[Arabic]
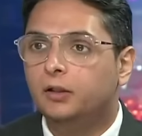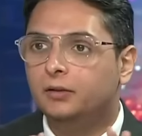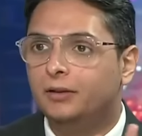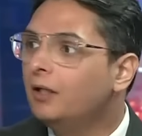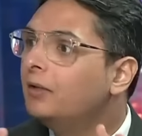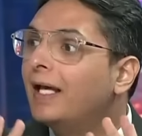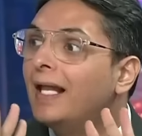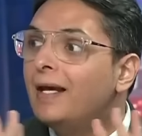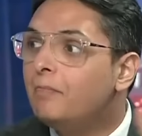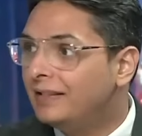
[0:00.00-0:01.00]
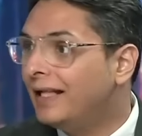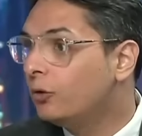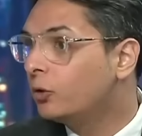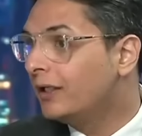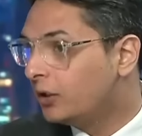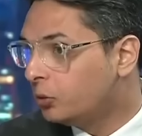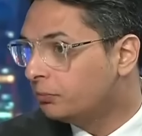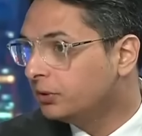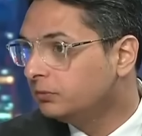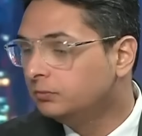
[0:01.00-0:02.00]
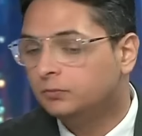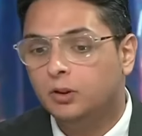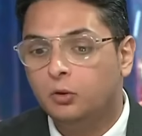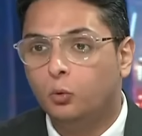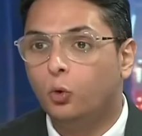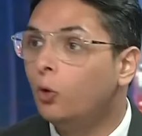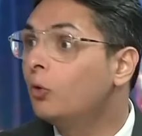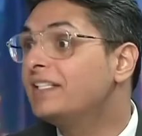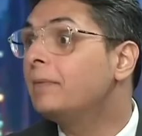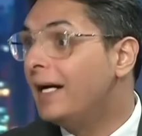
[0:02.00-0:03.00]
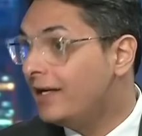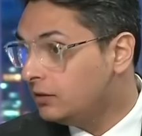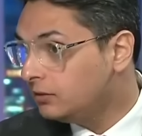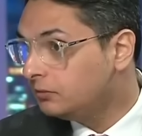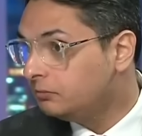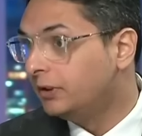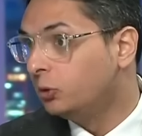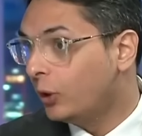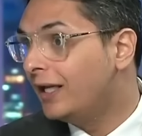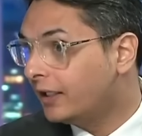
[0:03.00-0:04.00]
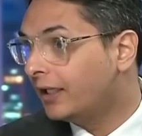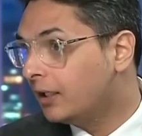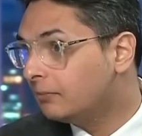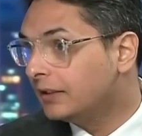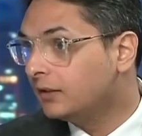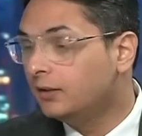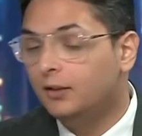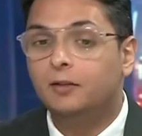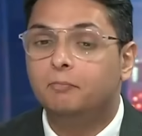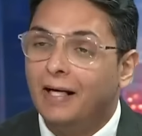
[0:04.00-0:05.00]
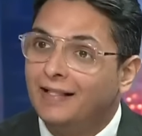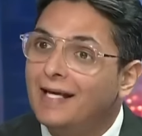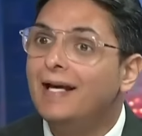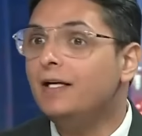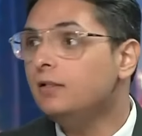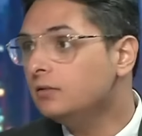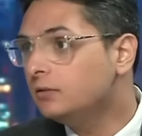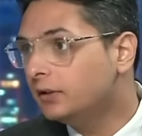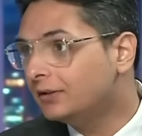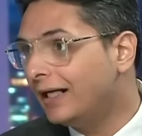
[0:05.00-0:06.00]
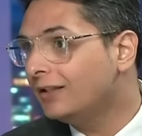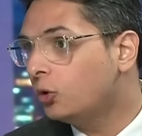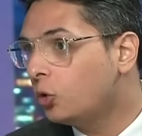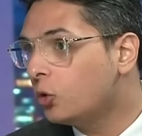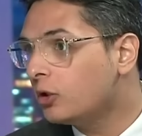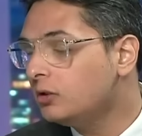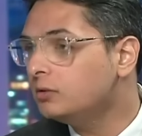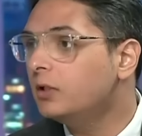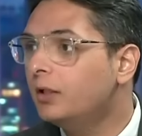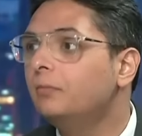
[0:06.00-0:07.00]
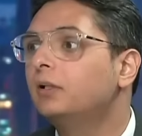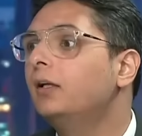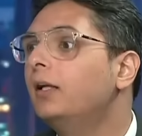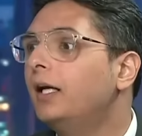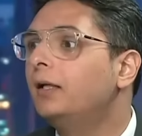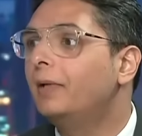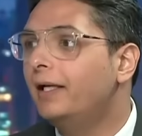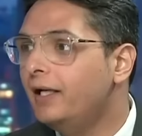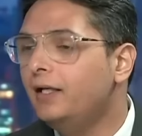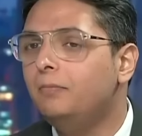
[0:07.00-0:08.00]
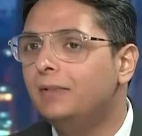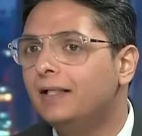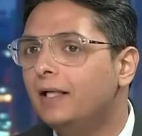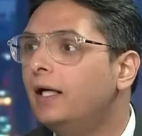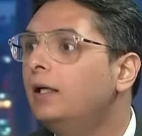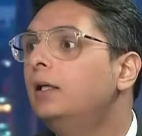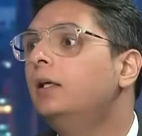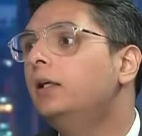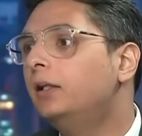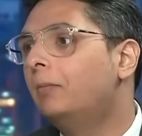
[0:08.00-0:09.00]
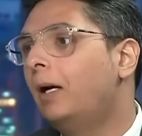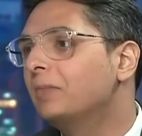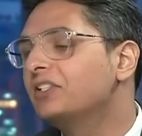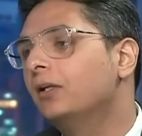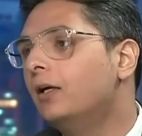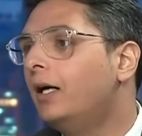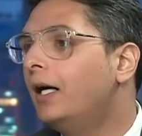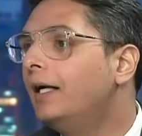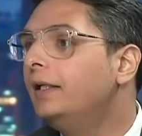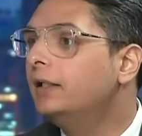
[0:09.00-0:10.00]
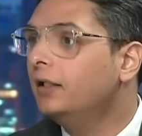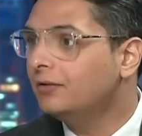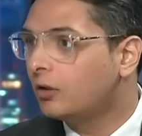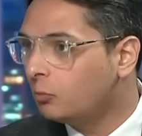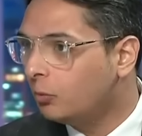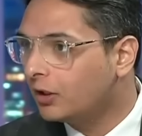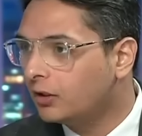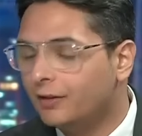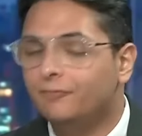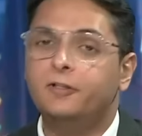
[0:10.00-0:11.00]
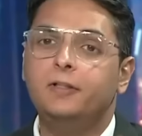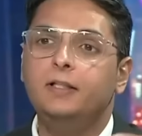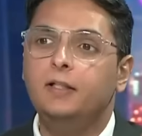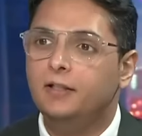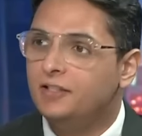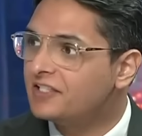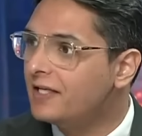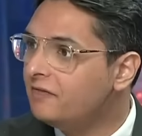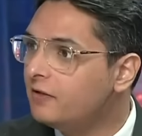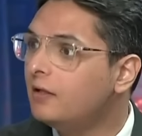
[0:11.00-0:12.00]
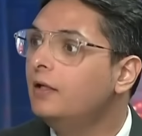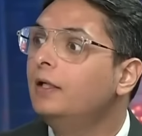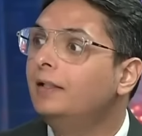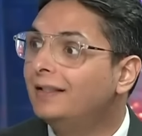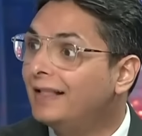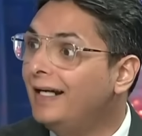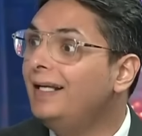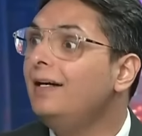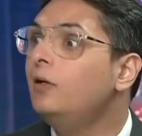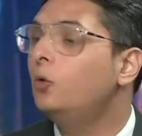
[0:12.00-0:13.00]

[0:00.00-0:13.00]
ده الكلام بتاع يورجن كلوب وهو سبق بانه قال الكلام ده بعدها اتحاد الكوره قام مطلع البيان بتاع ان محمد صلاح هيحضر مباراه كافيردي يسافر لا لا هو